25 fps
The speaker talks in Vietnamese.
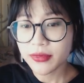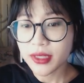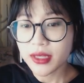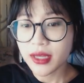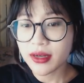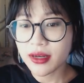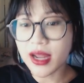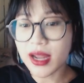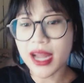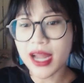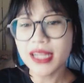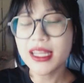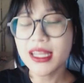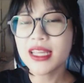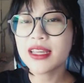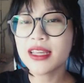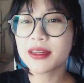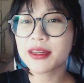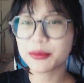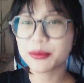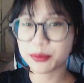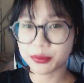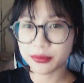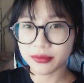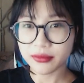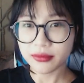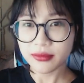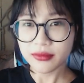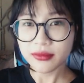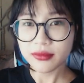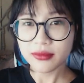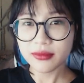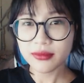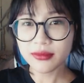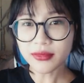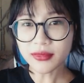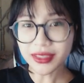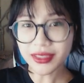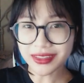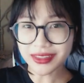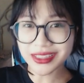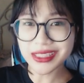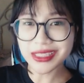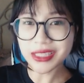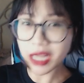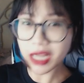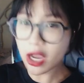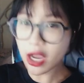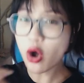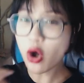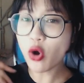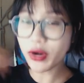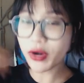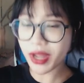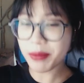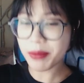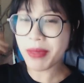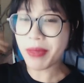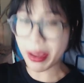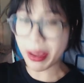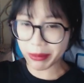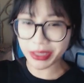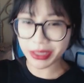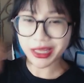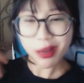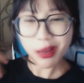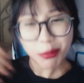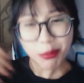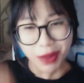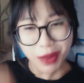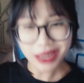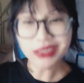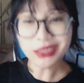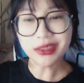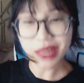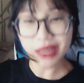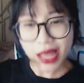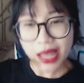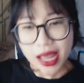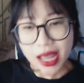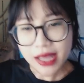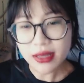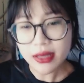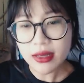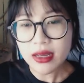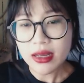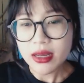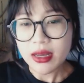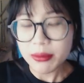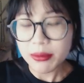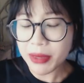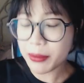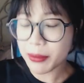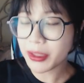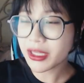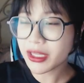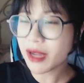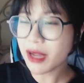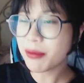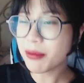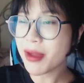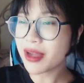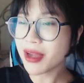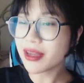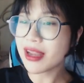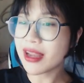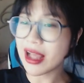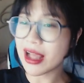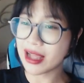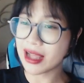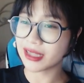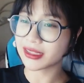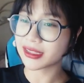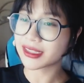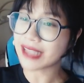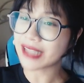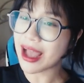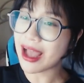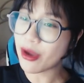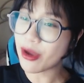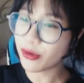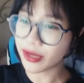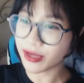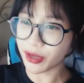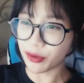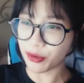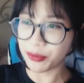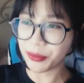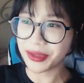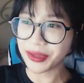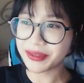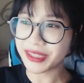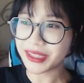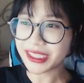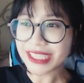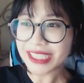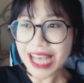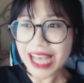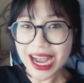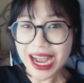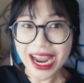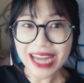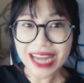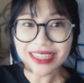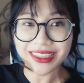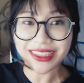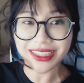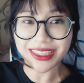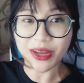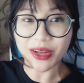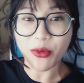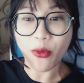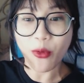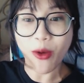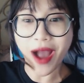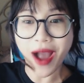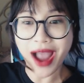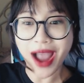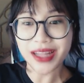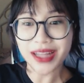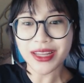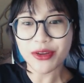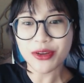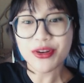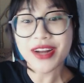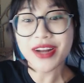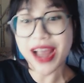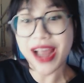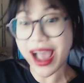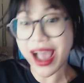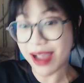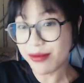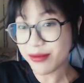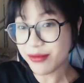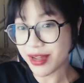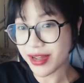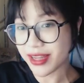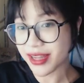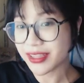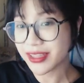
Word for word: đấy thì đấy hồi đấy mẹ mình thắc mắc như thế mẹ mình thắc mắc là sao kiểu mình ấy chẳng hay được tặng quà ấy tại con gái mà